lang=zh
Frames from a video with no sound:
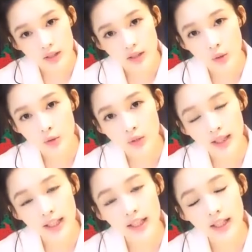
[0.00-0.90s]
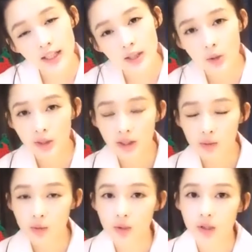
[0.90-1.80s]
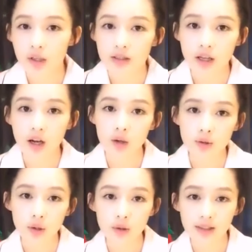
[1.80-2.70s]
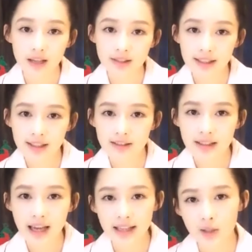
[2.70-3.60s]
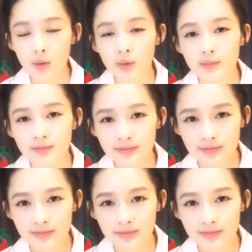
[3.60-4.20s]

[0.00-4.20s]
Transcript: 所以有睡衣，有音乐，然后有聊天，还有